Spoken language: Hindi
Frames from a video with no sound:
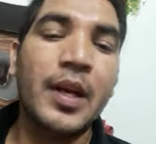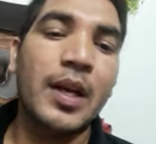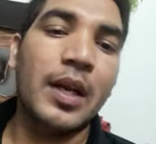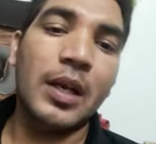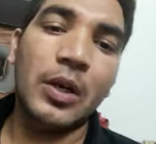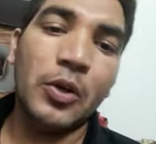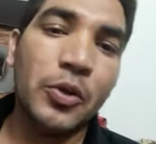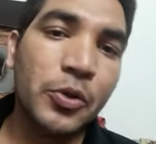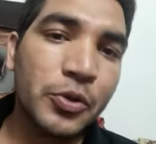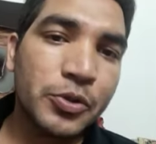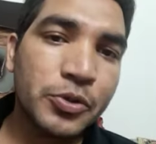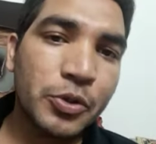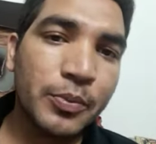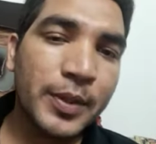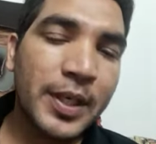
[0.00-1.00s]
हेलो
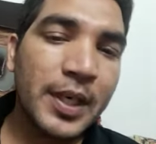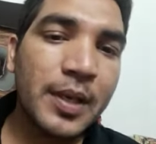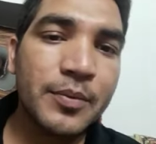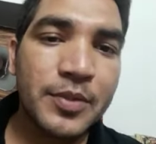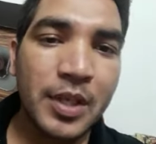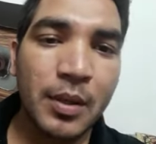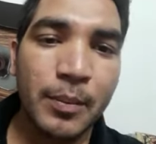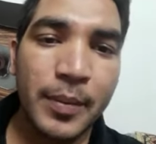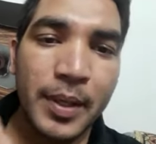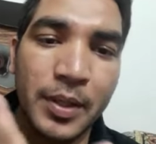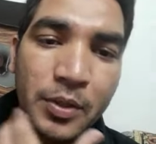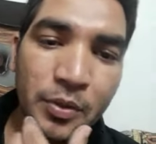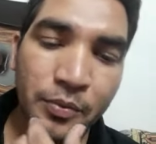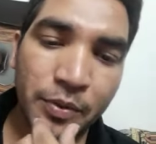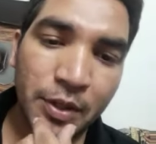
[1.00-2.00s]
दोस्तों मेरा नाम सलमान
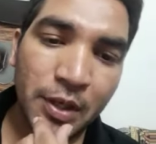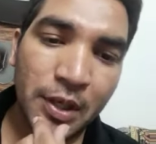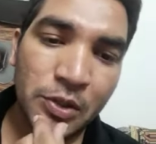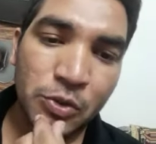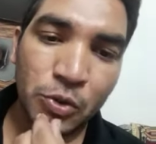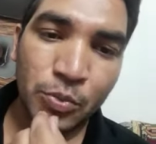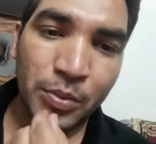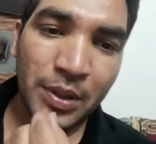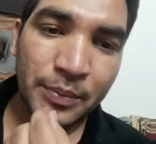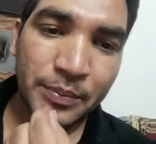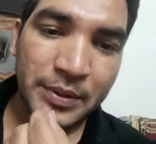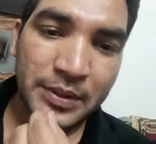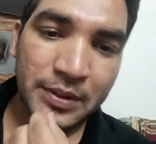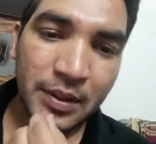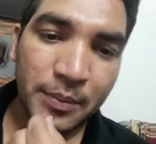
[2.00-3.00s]
तो फिर हाजिर हूँ
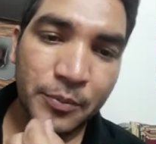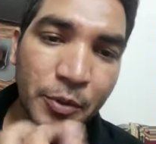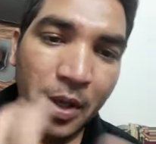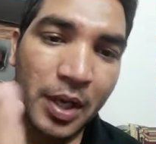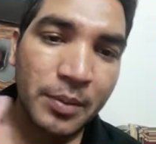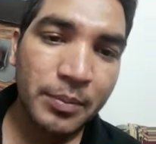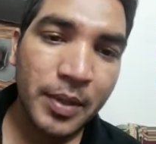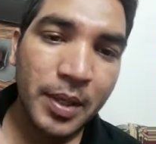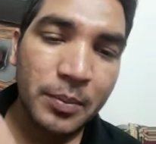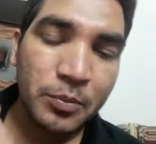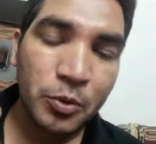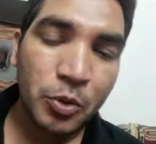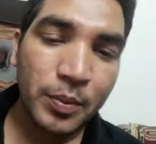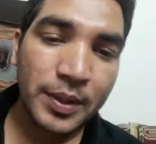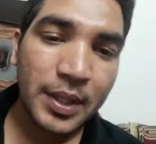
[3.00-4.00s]
आपके सामने तो आज मैं
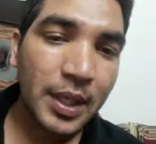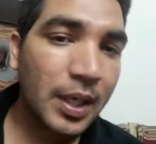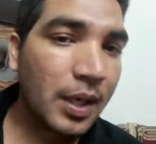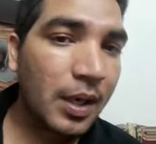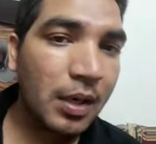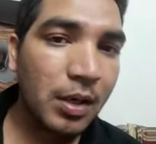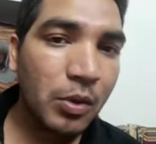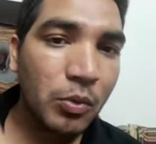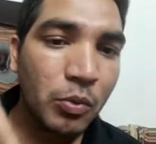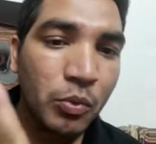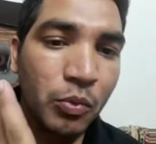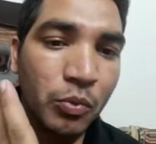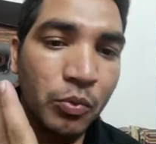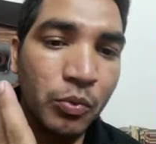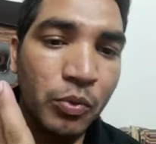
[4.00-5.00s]
आपको बताने आ रहा हूँ
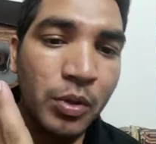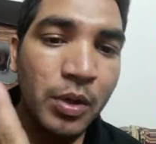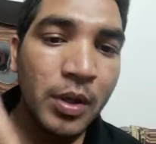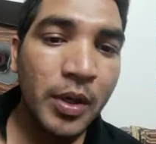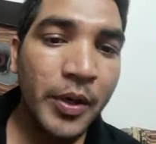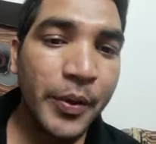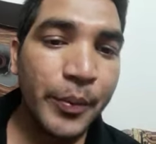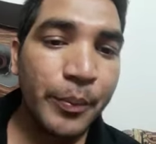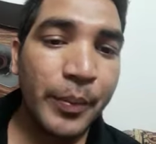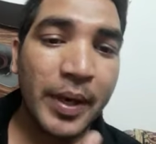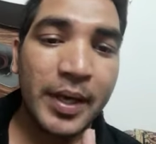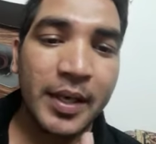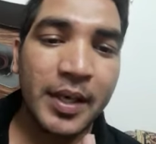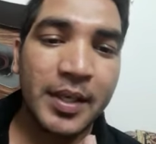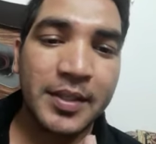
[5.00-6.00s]

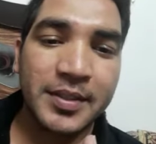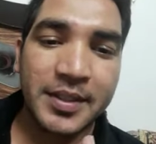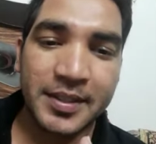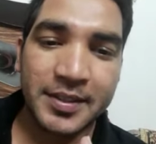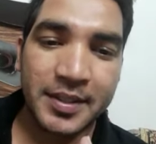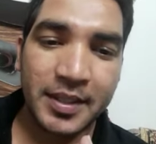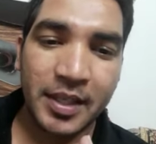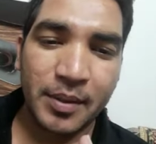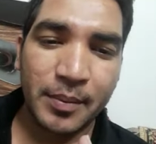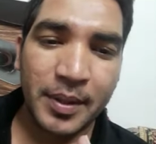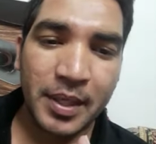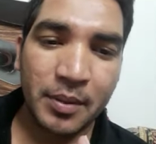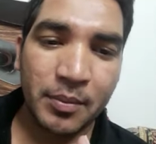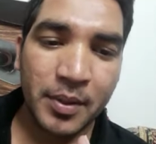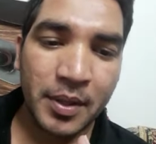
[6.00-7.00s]
माइकल जैक्सन के
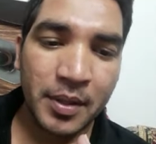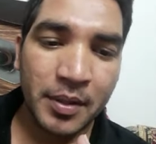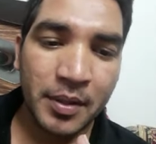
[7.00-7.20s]
बारे में